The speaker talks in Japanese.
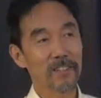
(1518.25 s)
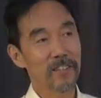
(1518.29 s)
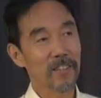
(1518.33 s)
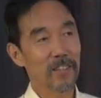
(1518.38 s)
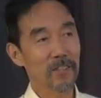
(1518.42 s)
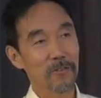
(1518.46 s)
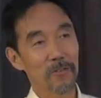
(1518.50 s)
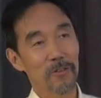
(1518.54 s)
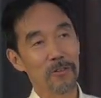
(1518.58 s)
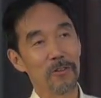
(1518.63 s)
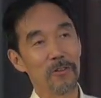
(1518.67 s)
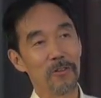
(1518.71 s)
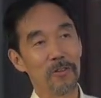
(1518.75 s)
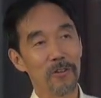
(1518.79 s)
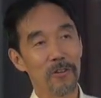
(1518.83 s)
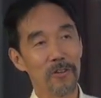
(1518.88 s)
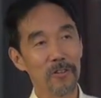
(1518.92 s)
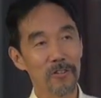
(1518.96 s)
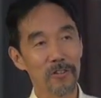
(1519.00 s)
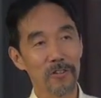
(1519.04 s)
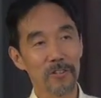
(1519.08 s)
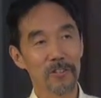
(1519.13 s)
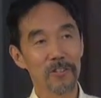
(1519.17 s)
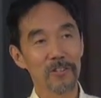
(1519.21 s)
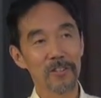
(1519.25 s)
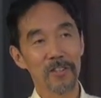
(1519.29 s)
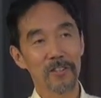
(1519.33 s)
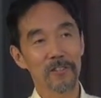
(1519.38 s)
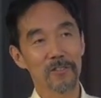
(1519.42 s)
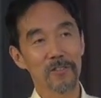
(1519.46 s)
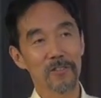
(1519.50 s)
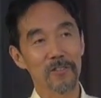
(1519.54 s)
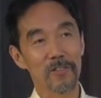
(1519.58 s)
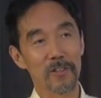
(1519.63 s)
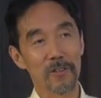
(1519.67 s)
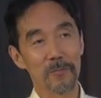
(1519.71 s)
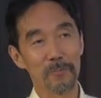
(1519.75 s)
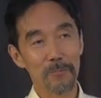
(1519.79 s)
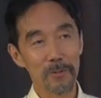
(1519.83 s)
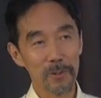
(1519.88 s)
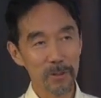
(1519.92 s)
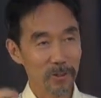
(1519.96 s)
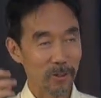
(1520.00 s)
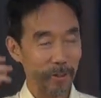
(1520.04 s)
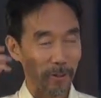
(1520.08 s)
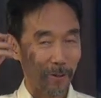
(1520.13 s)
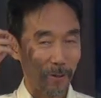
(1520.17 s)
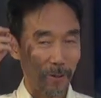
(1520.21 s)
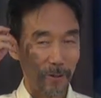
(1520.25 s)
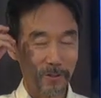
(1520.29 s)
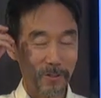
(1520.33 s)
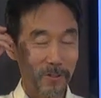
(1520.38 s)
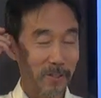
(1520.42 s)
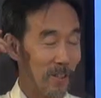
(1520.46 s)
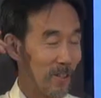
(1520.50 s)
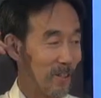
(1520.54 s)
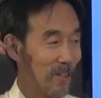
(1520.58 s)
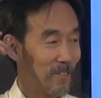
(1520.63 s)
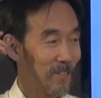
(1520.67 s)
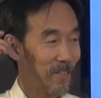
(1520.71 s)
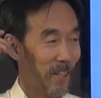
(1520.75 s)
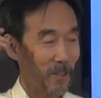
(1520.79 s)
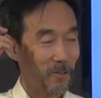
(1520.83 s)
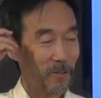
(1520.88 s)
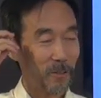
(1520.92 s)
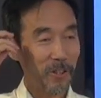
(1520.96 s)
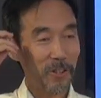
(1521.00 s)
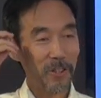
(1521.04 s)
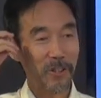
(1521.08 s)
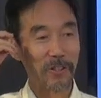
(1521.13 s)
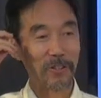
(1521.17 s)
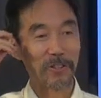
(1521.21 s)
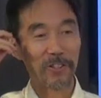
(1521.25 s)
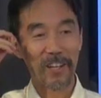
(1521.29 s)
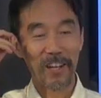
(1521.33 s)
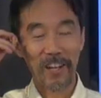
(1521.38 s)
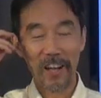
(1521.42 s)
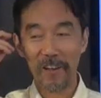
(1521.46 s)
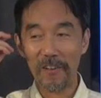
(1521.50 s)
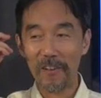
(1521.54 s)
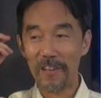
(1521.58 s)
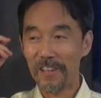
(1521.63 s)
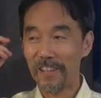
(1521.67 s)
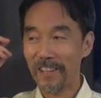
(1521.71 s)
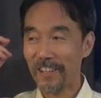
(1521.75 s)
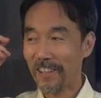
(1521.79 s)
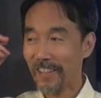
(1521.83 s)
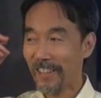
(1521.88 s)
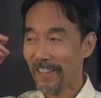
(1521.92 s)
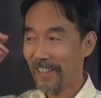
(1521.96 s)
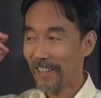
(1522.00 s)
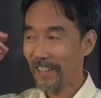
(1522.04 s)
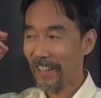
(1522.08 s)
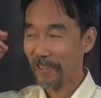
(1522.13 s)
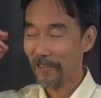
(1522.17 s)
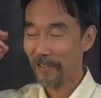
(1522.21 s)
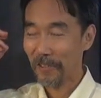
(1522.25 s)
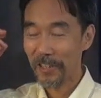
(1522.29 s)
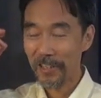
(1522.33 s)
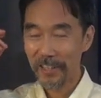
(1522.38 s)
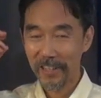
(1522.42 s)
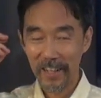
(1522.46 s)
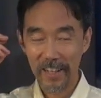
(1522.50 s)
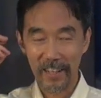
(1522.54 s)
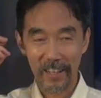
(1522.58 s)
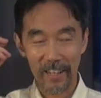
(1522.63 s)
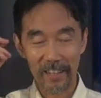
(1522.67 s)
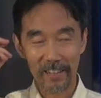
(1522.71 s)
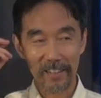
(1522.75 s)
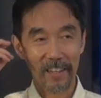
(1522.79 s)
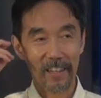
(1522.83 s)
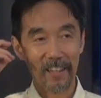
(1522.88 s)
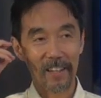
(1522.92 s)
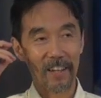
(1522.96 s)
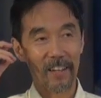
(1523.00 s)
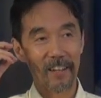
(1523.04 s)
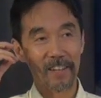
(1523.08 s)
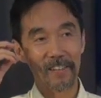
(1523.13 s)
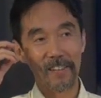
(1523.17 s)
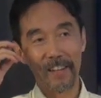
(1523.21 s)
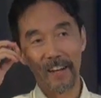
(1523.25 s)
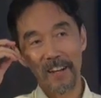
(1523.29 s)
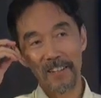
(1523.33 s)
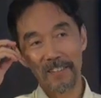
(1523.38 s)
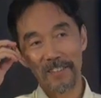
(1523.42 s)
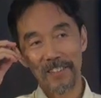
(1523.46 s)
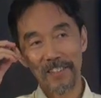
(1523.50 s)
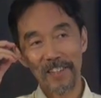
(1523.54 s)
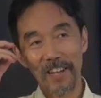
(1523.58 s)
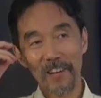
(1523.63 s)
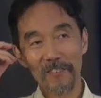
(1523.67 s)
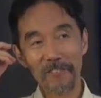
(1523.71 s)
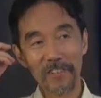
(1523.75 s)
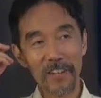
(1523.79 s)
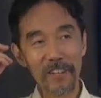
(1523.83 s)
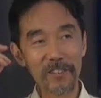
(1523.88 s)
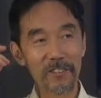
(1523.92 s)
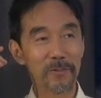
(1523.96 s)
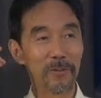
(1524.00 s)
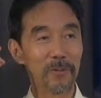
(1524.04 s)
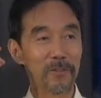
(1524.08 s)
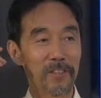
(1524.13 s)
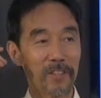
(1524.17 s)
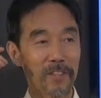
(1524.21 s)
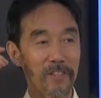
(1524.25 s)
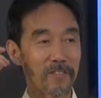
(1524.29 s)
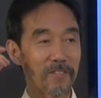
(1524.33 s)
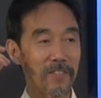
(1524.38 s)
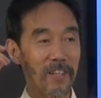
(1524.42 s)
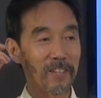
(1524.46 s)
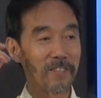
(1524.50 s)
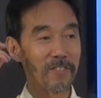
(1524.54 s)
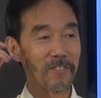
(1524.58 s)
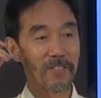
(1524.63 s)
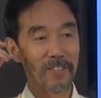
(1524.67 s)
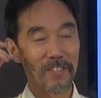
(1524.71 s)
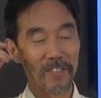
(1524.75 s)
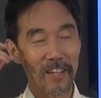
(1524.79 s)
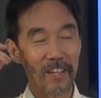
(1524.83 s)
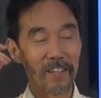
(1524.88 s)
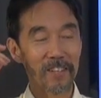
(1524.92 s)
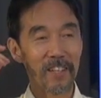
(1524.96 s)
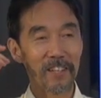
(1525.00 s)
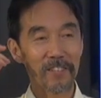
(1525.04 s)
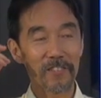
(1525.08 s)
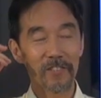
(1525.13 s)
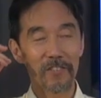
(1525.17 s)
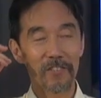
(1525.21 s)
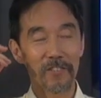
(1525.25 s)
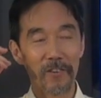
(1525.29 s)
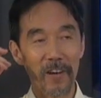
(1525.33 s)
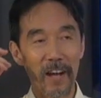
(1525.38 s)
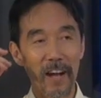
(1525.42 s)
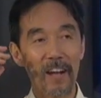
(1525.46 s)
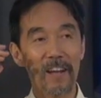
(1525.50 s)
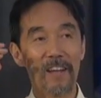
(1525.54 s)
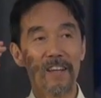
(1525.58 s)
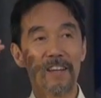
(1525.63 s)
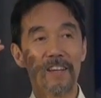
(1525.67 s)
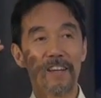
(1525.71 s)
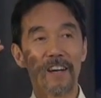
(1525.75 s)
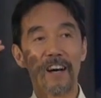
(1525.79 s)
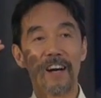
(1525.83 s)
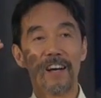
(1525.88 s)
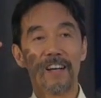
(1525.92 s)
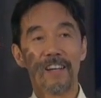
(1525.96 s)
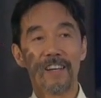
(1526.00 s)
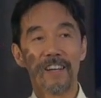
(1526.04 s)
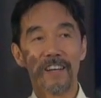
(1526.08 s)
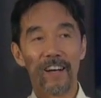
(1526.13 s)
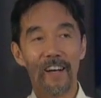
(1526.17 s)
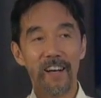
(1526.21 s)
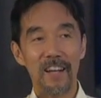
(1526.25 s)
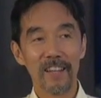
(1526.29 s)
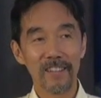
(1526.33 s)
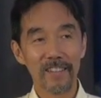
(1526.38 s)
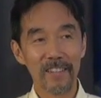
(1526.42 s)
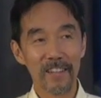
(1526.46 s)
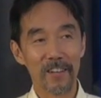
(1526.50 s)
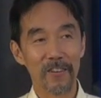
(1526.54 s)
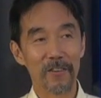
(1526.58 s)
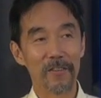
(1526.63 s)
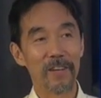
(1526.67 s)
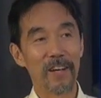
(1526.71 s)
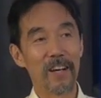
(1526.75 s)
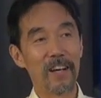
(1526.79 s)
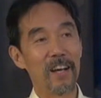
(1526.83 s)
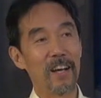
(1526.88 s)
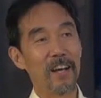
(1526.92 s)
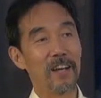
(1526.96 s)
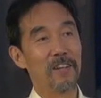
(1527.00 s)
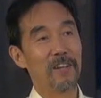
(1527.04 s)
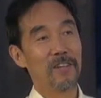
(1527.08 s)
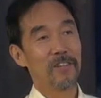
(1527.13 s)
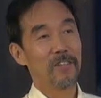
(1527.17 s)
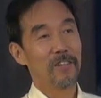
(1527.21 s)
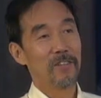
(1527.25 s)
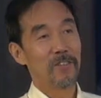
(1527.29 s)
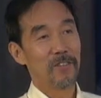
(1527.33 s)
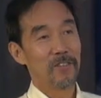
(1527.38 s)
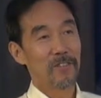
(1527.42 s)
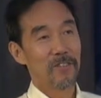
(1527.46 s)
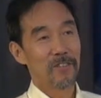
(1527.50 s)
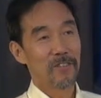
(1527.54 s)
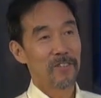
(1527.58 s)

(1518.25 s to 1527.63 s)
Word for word: になってこうお祈りしてる時にプッとこう悟りというかあの理解が与えられてあ違うなと思ったんですねその違うなというのはあハンナは